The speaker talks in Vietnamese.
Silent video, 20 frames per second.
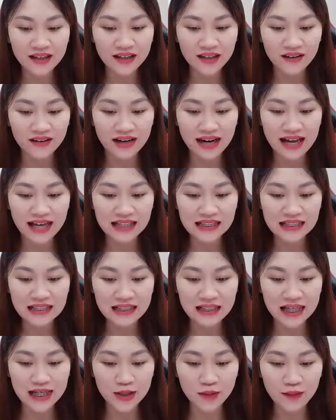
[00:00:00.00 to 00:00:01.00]
còn lại
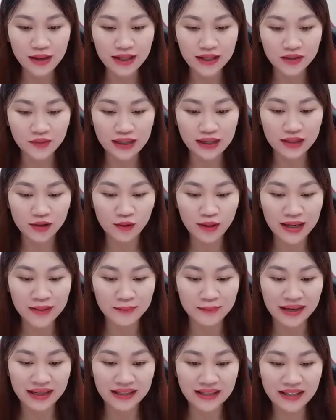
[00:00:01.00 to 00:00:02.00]
chỉ thấy hoàn toàn
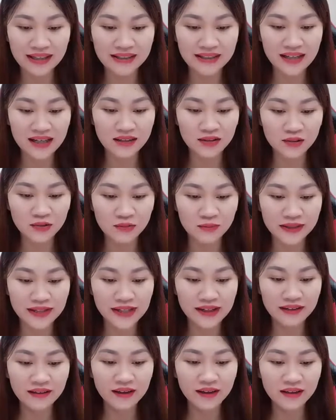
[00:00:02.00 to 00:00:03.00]
thoải mái thành tân cùng
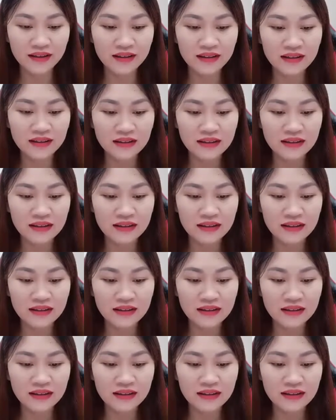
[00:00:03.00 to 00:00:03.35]
tiên hương.